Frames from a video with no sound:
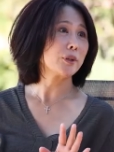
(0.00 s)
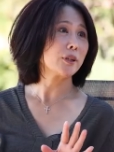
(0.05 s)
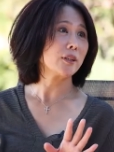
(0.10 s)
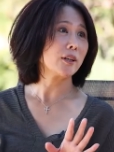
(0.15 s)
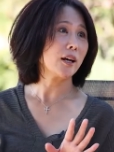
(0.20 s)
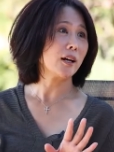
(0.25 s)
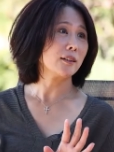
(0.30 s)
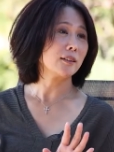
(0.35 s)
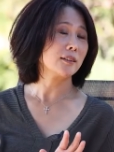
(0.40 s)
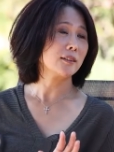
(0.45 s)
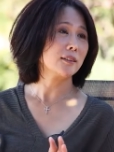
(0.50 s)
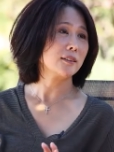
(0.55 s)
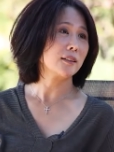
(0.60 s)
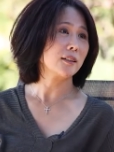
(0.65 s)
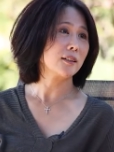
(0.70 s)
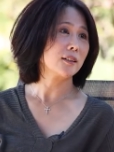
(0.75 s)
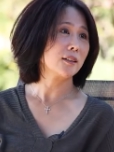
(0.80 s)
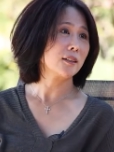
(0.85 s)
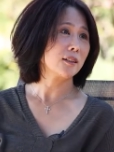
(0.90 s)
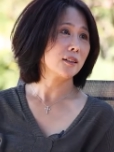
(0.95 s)
一样的
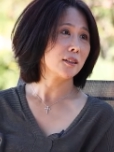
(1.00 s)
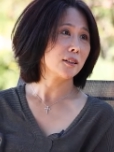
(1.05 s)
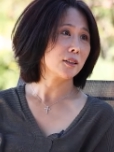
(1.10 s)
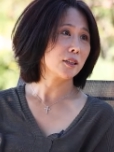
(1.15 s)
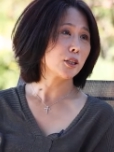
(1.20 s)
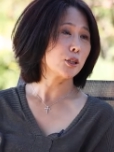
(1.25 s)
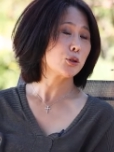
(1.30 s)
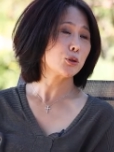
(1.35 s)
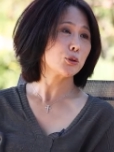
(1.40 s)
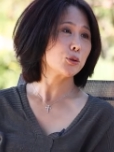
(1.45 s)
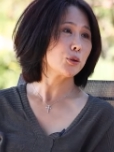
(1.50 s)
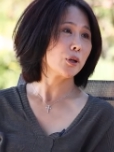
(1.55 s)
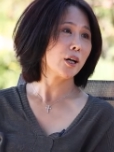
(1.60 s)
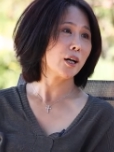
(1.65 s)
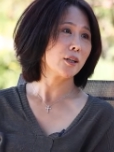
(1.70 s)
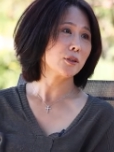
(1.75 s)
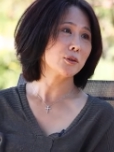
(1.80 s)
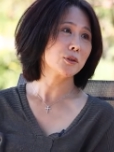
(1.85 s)
那个地区哈，